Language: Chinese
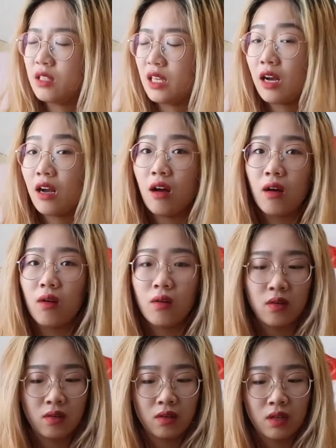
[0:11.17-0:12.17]
年
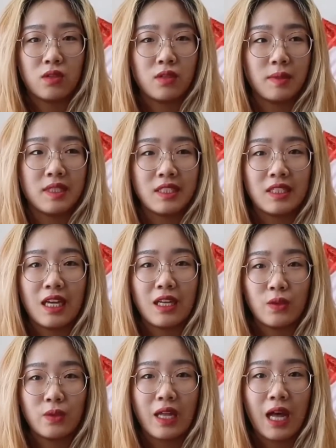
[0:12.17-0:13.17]
糕，我特别期待
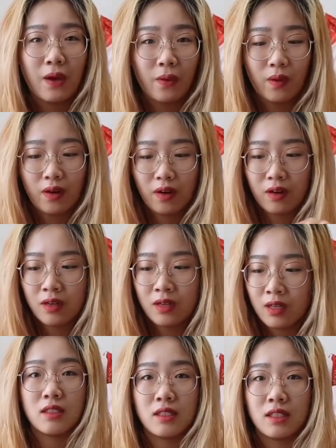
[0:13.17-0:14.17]
的驴打滚、
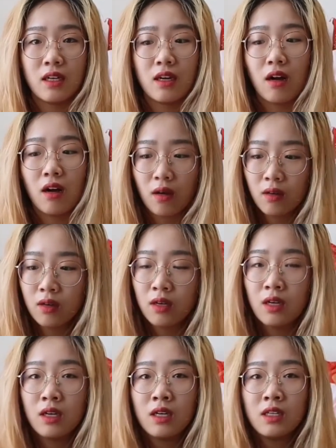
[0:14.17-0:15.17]
切糕。
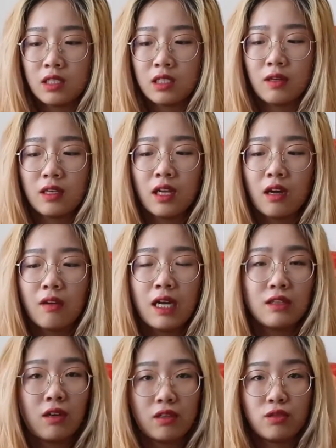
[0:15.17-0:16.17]
这款糖
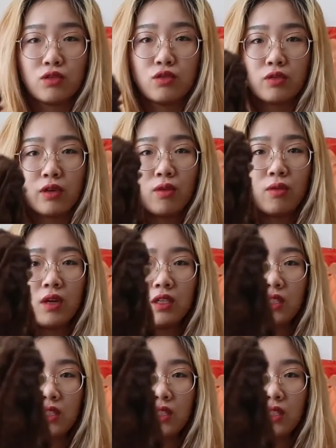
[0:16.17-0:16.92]
花卷就是最火